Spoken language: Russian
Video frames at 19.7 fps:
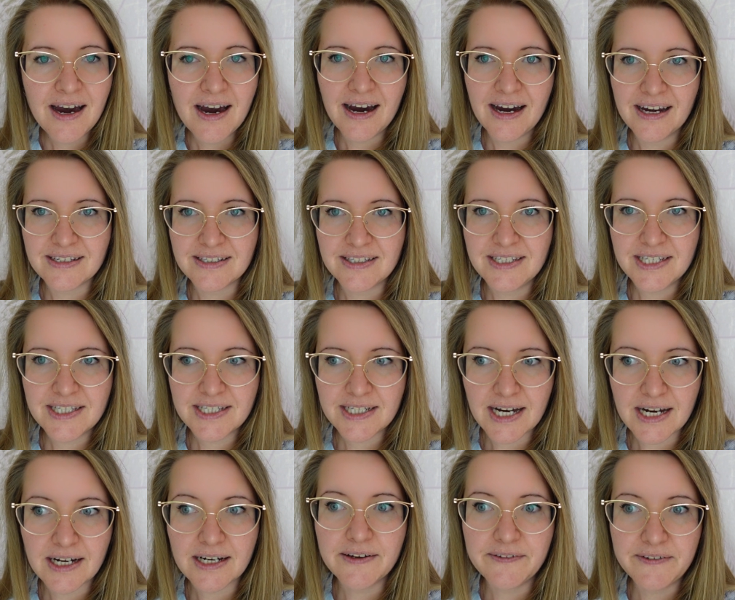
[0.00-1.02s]
А здесь,
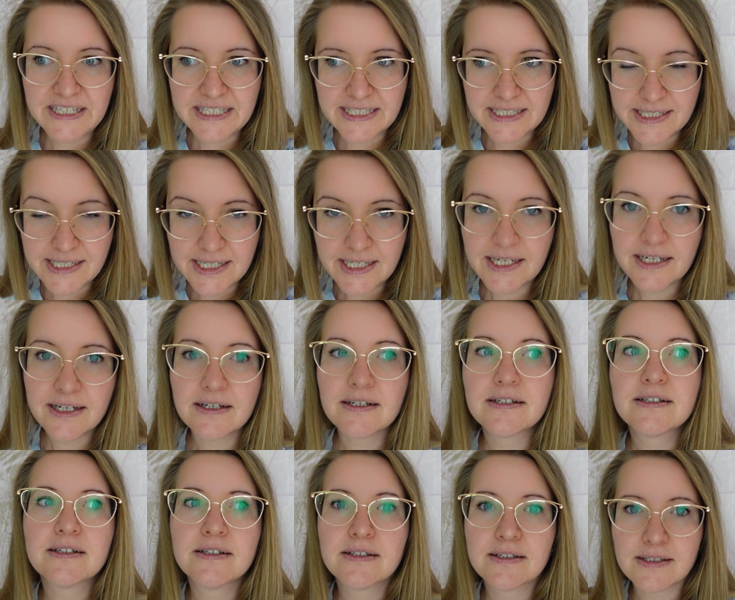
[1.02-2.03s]
как и везде,
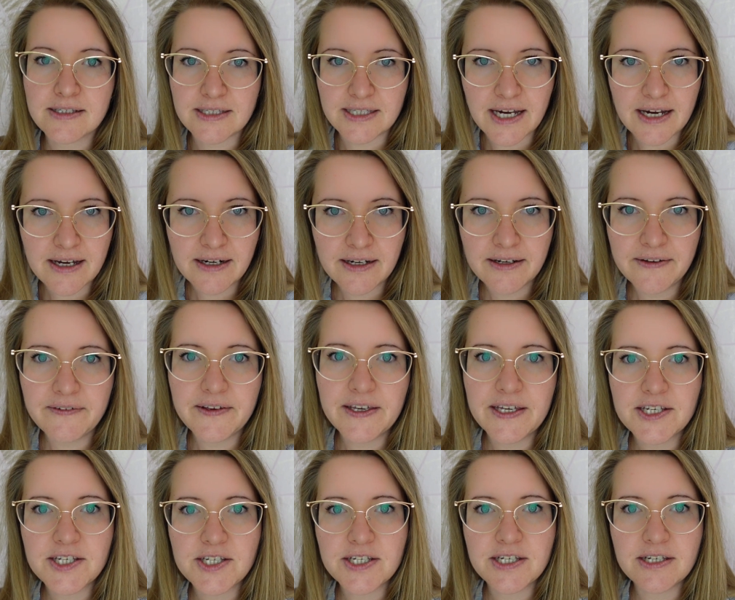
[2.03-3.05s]
старые
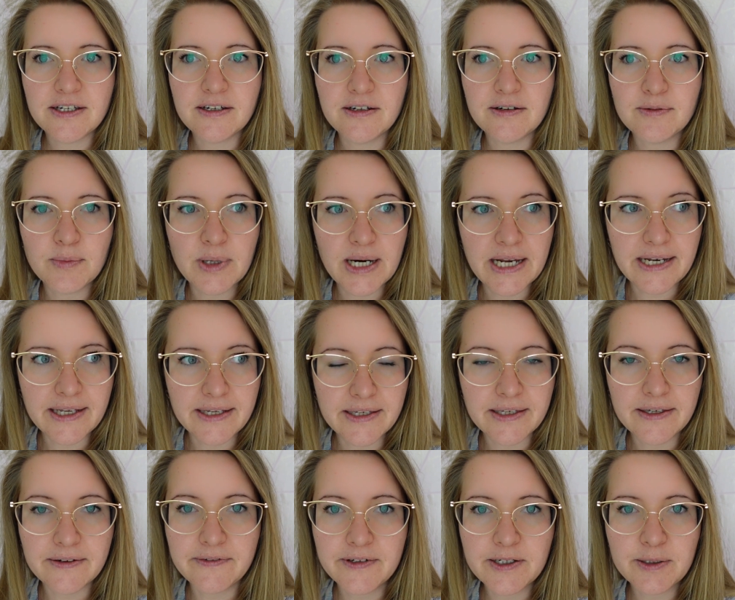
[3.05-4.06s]
вещи,
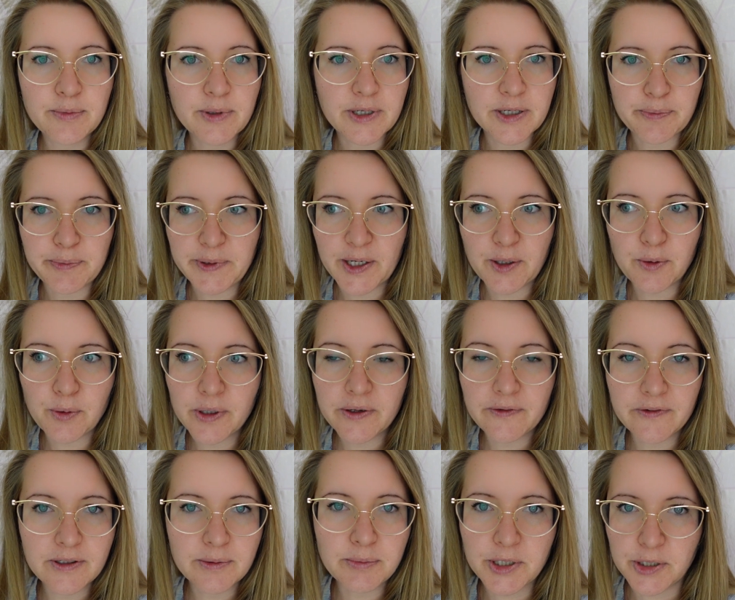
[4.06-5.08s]
маленький выбор, плохой
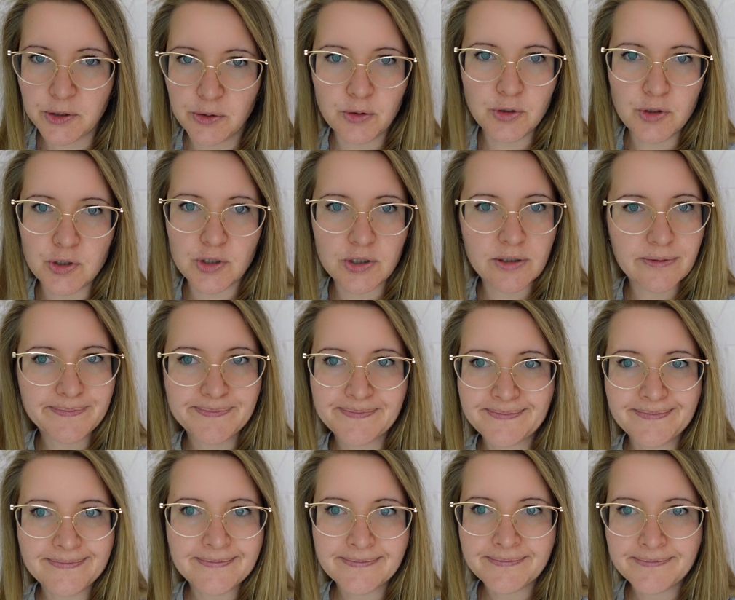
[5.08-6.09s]
выбор. То есть
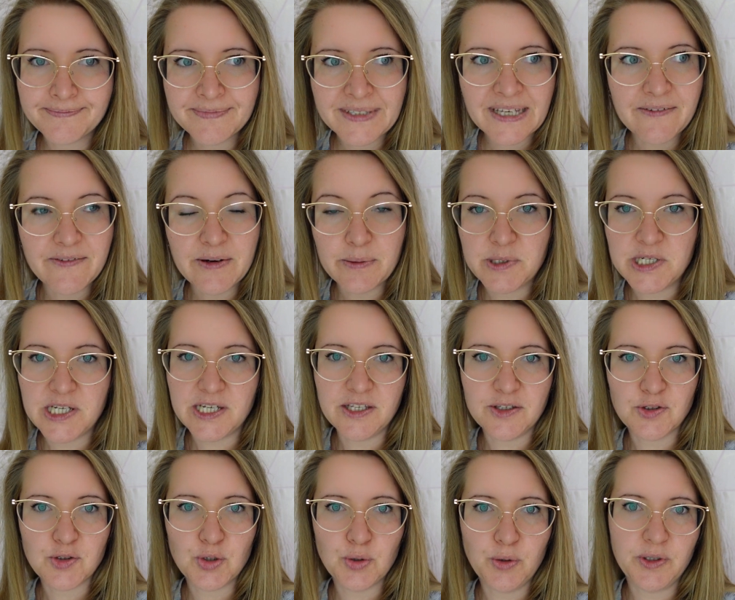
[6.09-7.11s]
вообще не
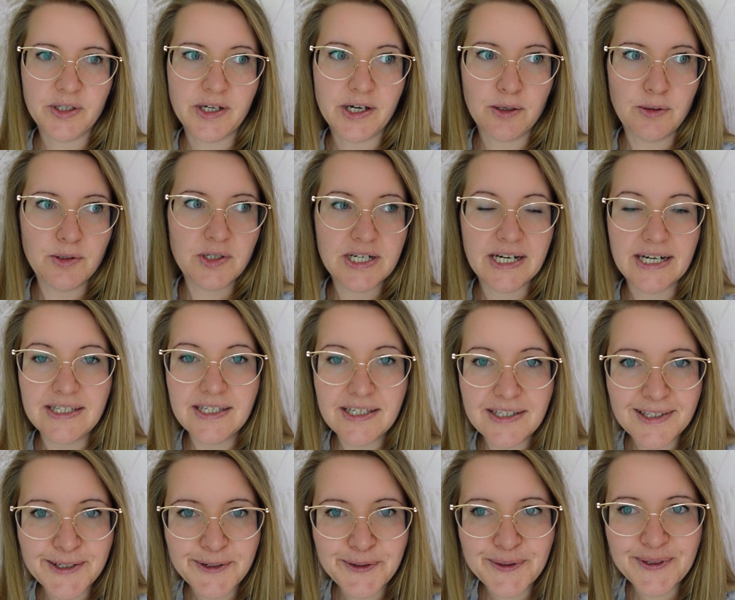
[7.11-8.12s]
стоит, короче,
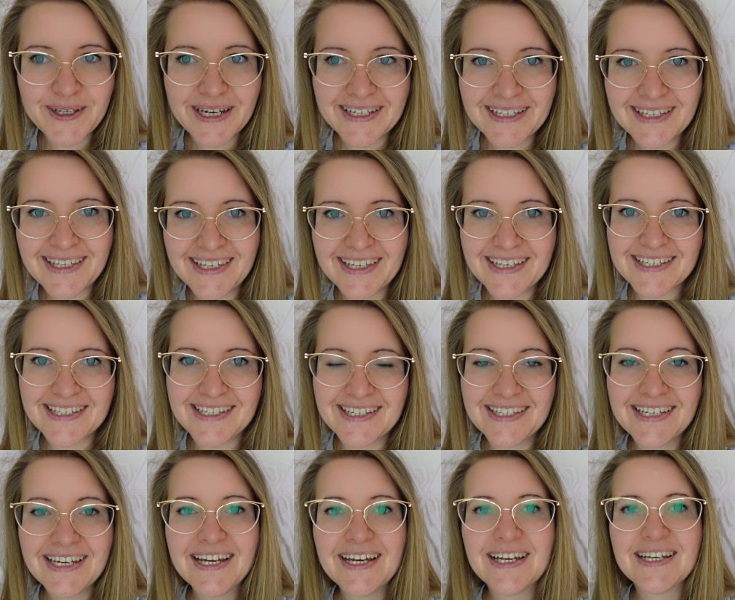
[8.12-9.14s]
ходить никуда, не
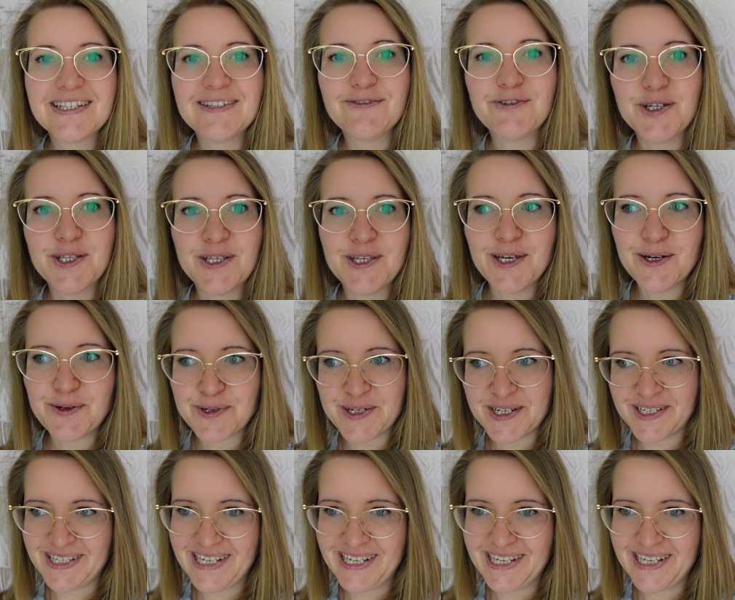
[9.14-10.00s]
ездить. Сегодня я уже